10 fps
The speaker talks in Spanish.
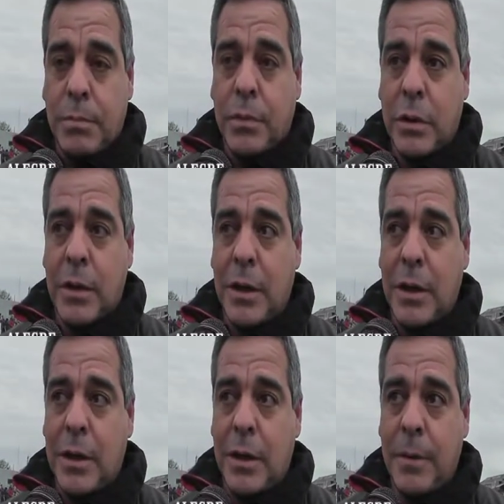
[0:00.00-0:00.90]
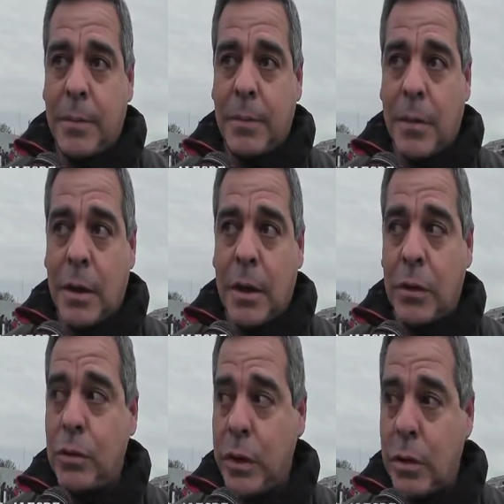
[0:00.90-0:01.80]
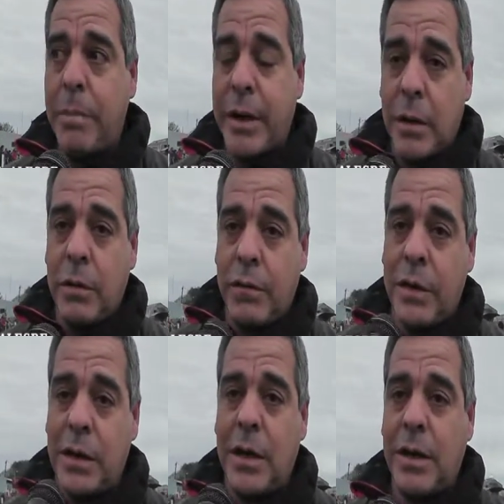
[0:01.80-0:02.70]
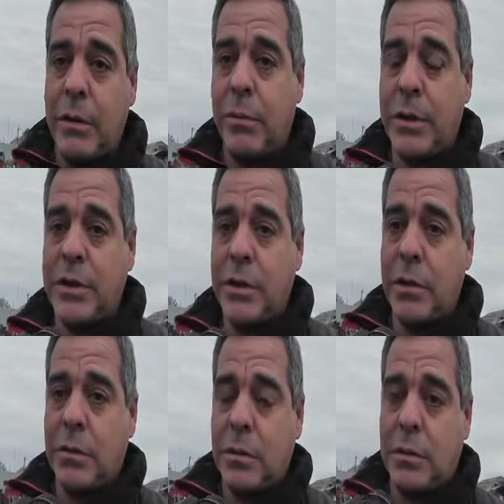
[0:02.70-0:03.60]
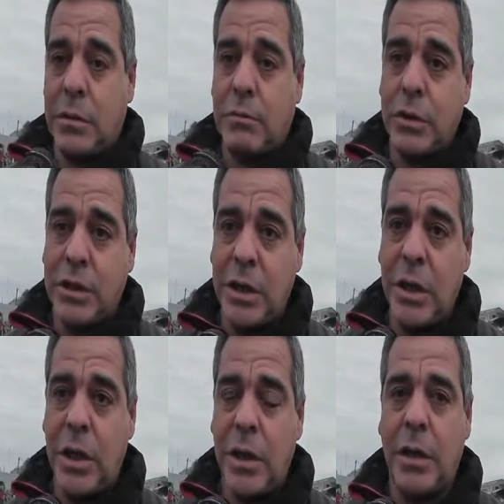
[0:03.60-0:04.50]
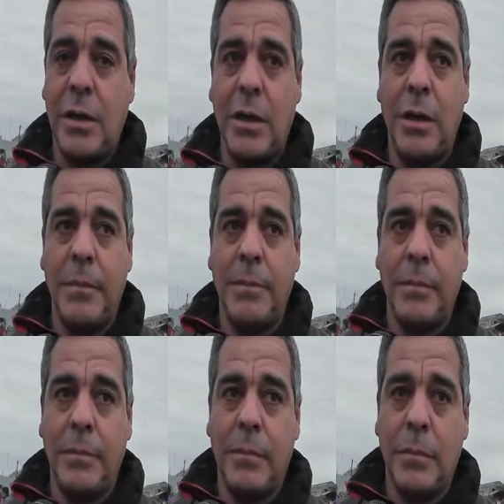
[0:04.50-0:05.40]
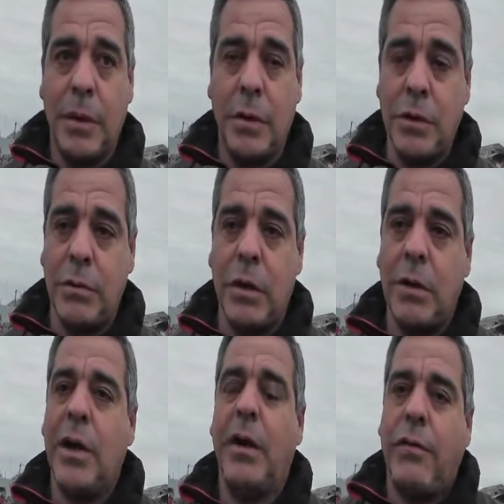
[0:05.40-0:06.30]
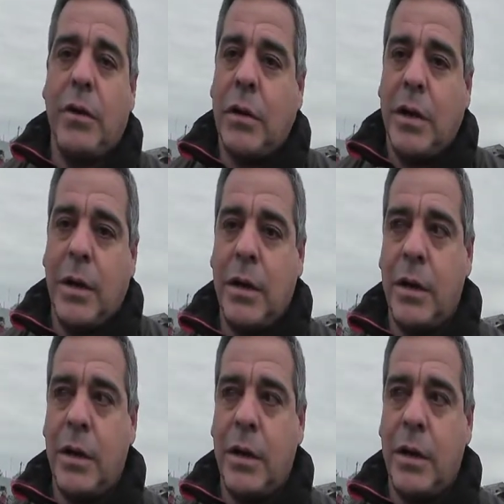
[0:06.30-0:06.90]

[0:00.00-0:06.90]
porque mm, estuvieron parados frente a la agrupación con bocinas y, mm, cosas, bueno, que es el folclore.